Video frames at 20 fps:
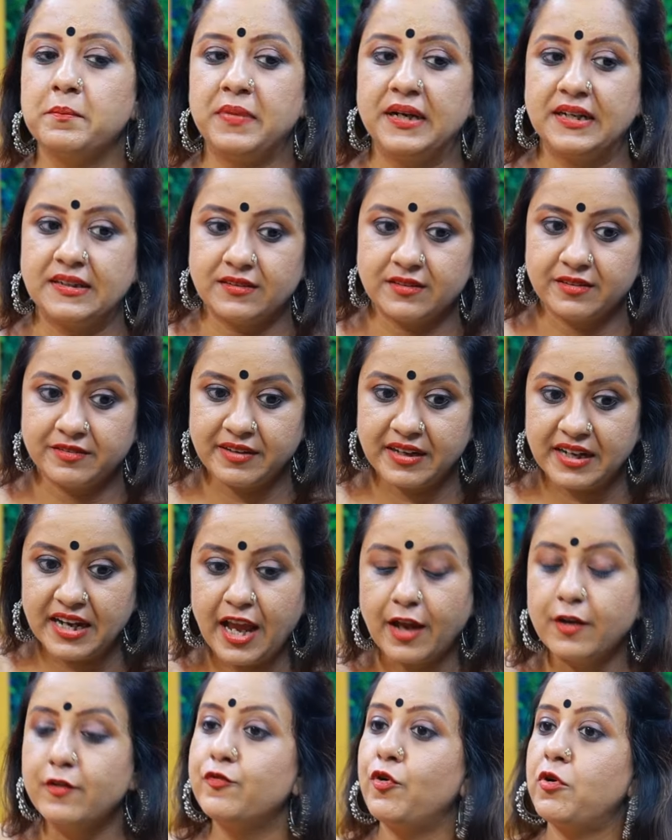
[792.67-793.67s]
బట్ వెరీ
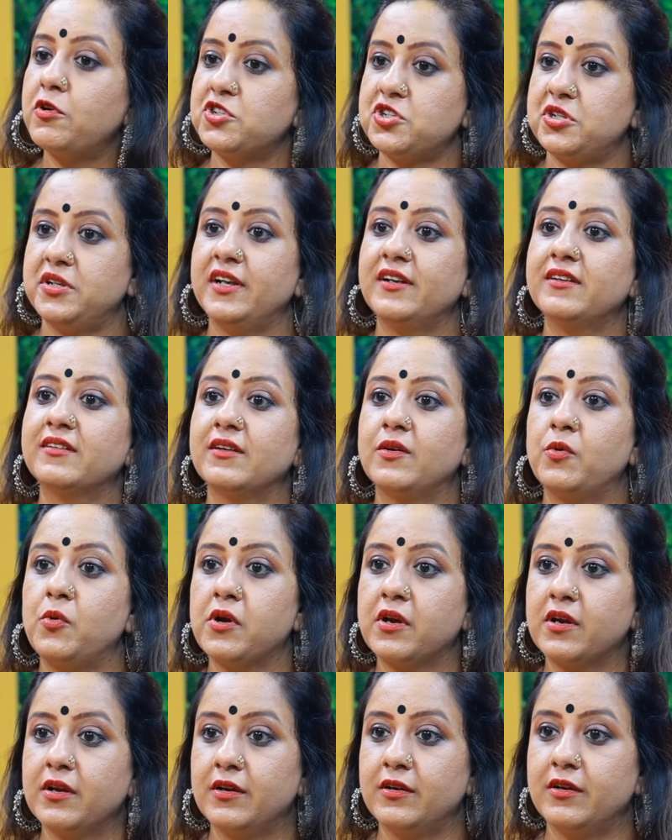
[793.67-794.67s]
అన్ఫార్చునేట్
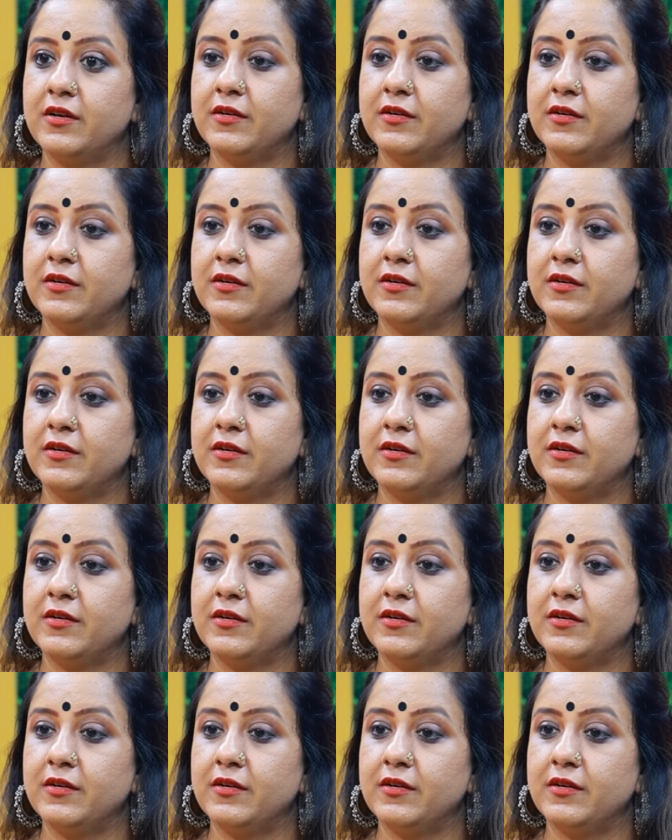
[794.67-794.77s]
ఒక